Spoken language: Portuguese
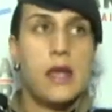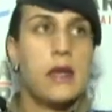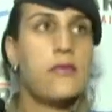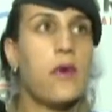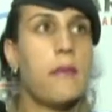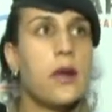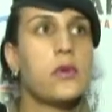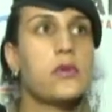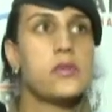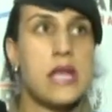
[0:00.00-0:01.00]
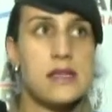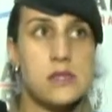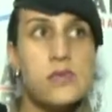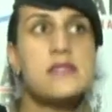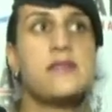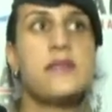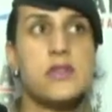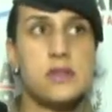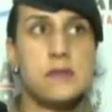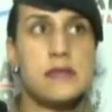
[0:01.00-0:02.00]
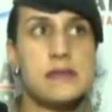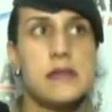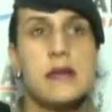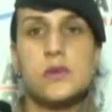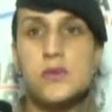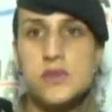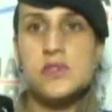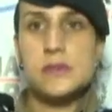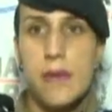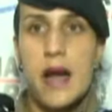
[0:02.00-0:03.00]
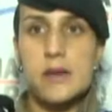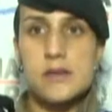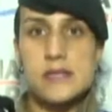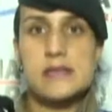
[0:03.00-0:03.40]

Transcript: informaram que os, as duas vítimas dos disparos,